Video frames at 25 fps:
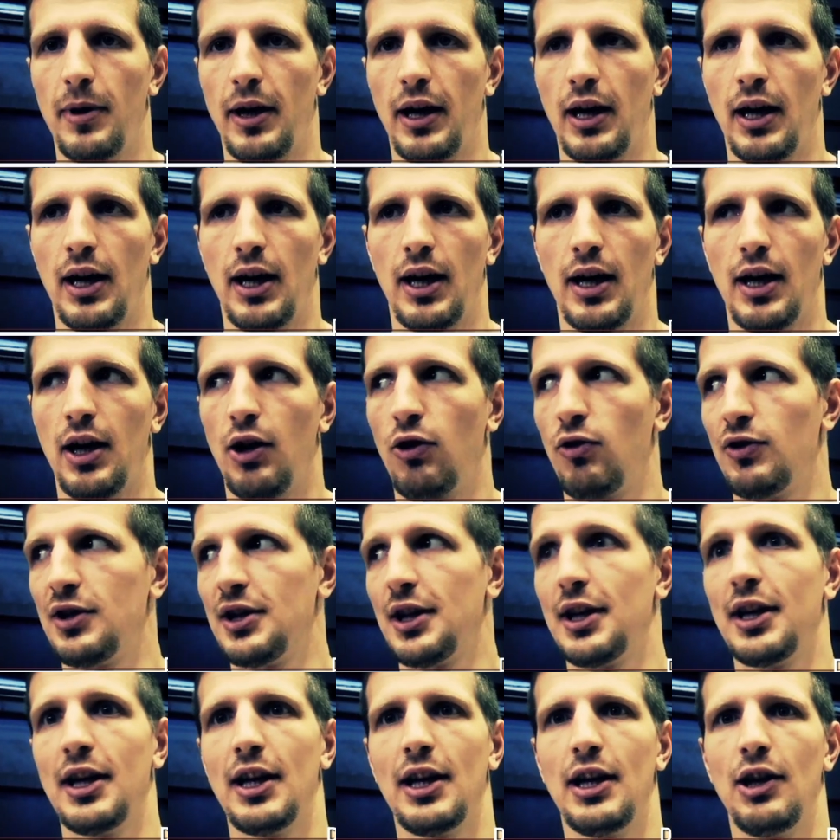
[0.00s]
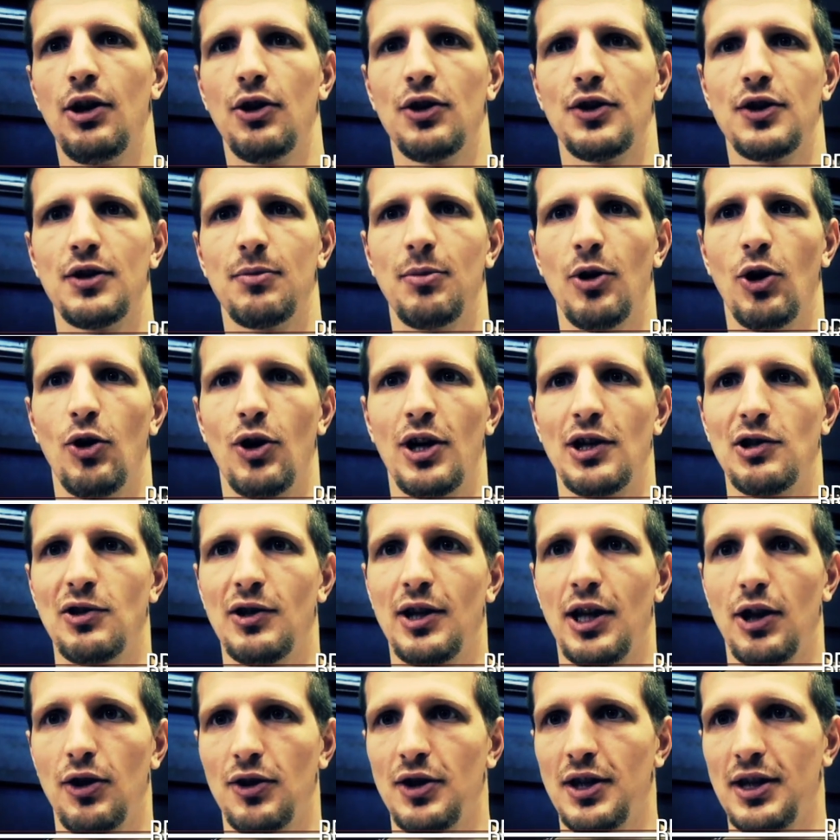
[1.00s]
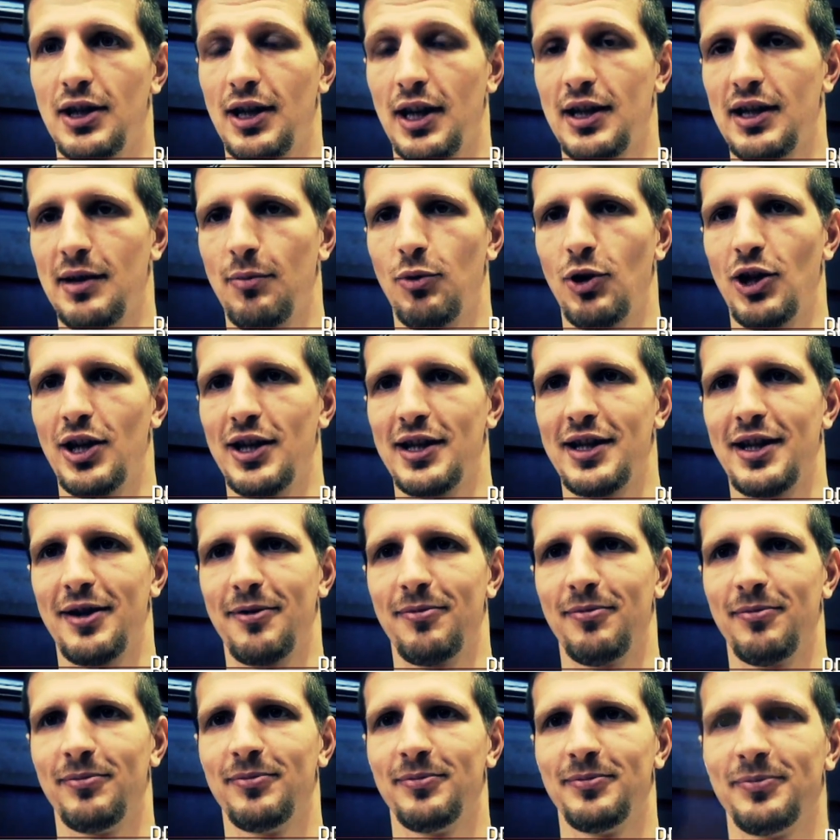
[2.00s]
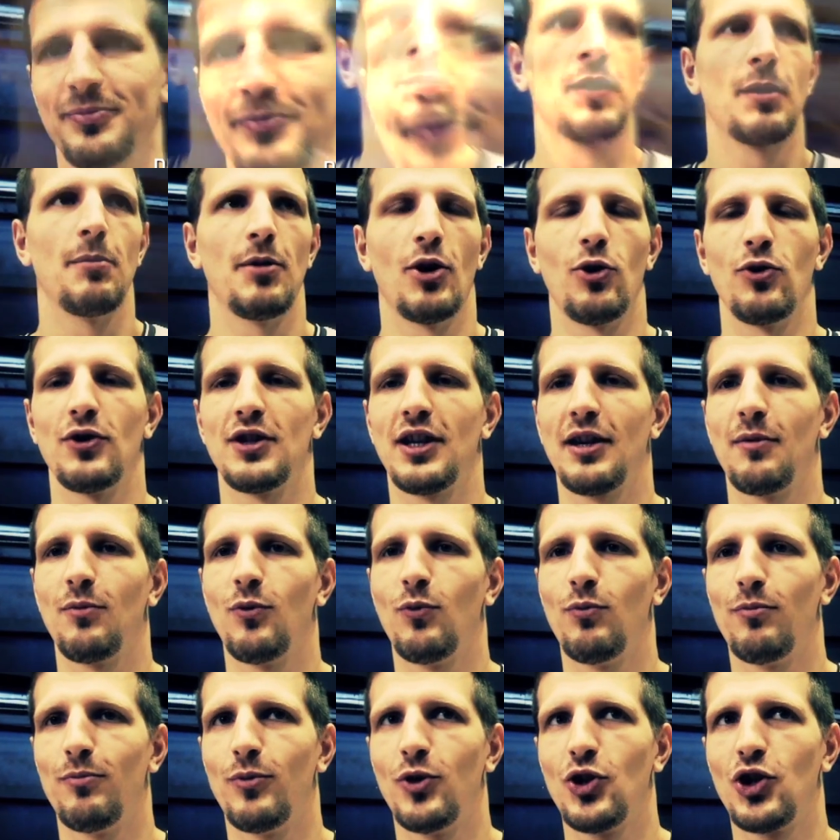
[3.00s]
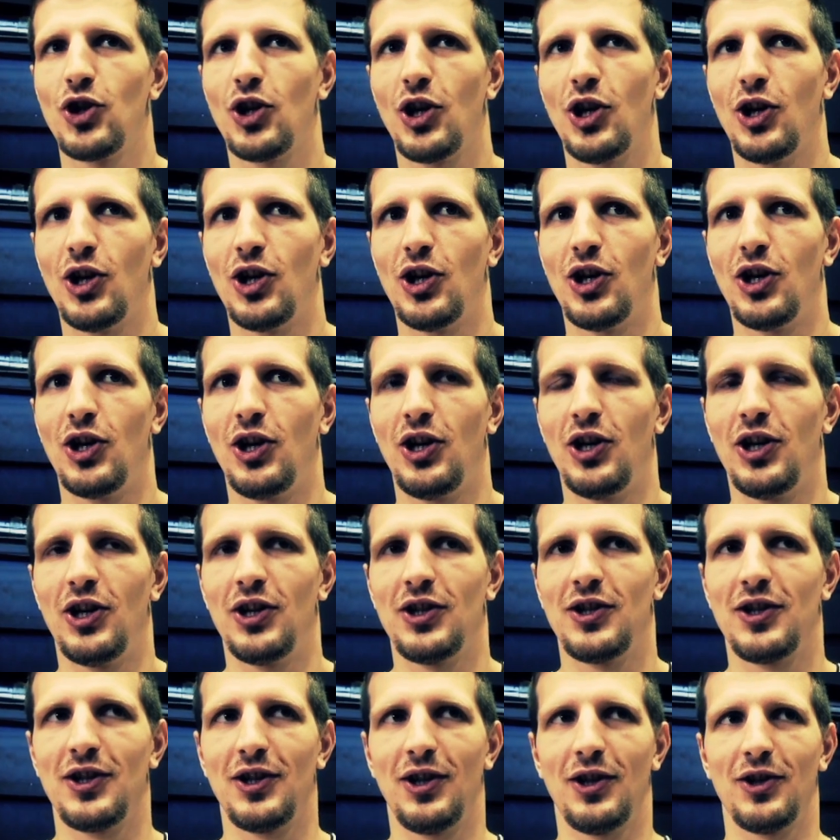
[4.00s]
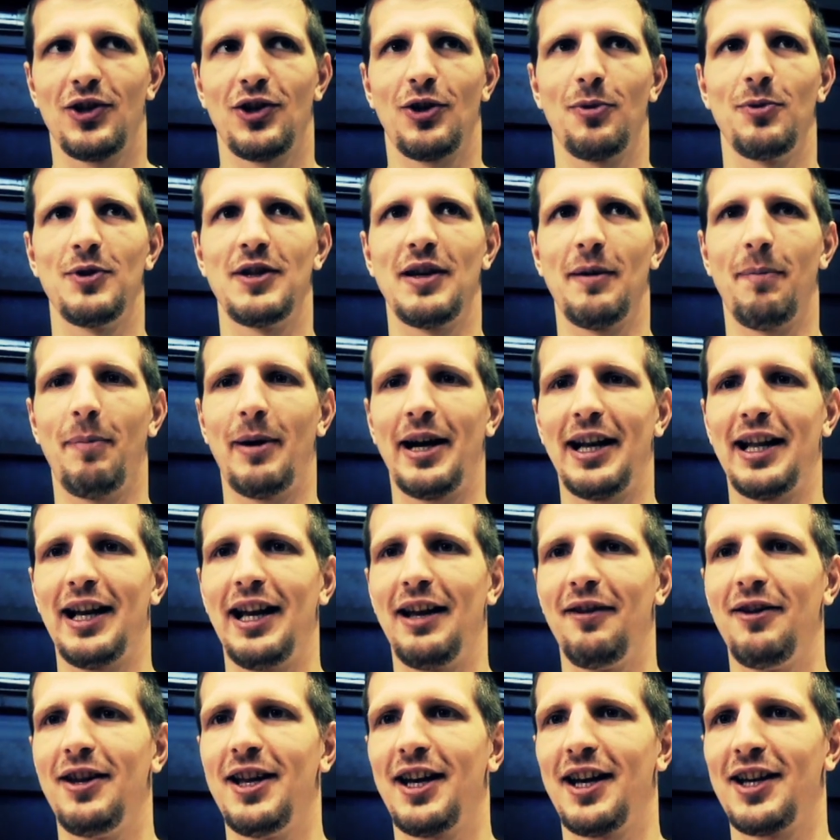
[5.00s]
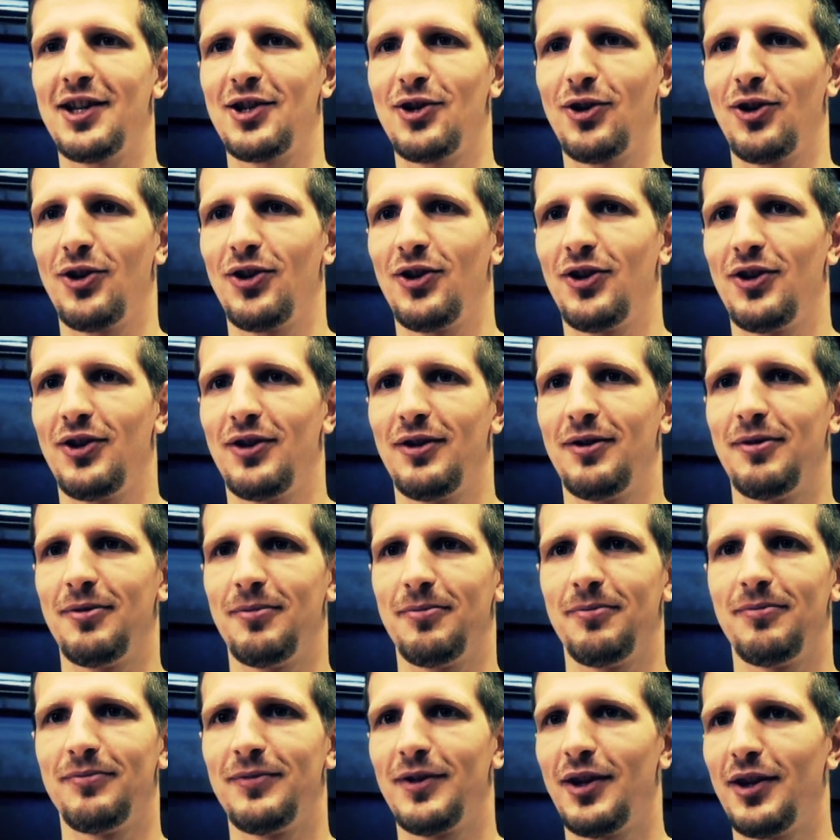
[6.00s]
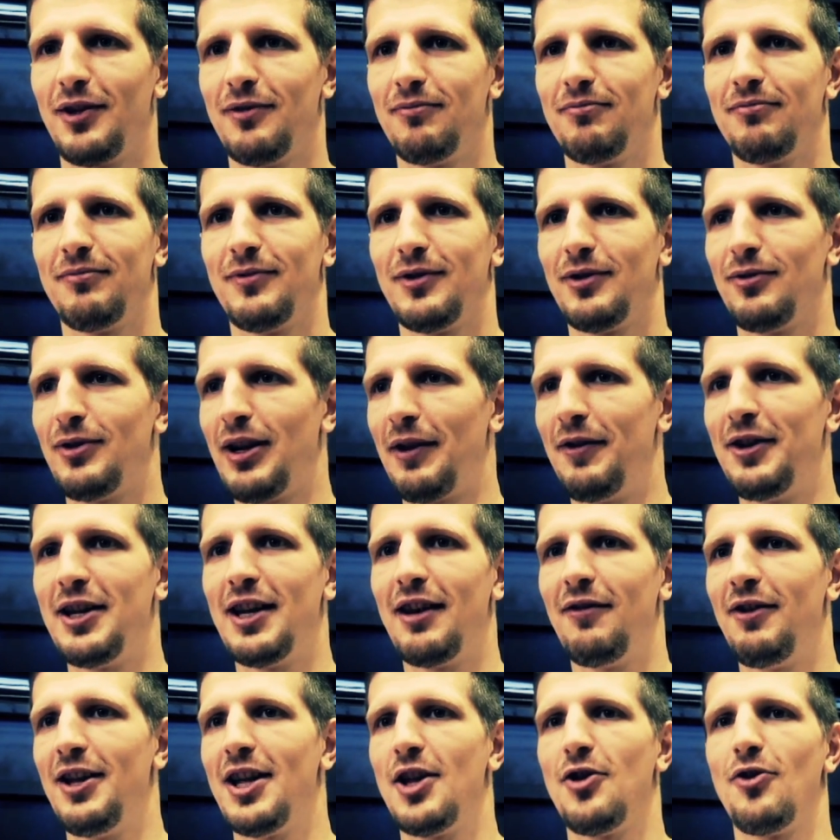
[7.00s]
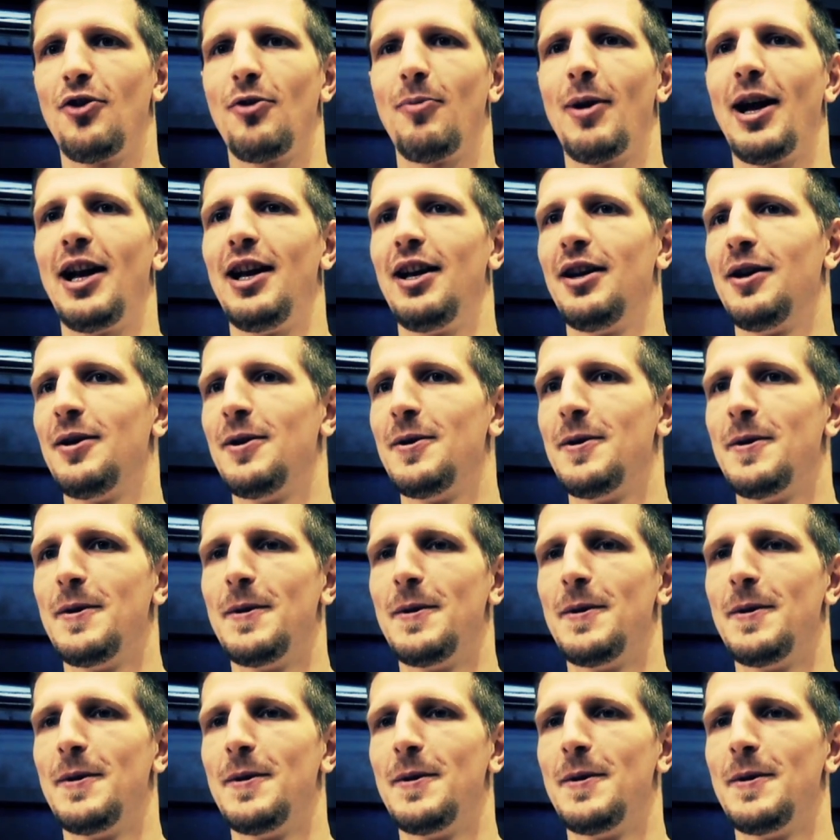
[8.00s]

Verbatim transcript: para conseguir los mejores resultados que, se pueden hacer. Me gustan mucho los, los, los de la vida que son una vida, vida normal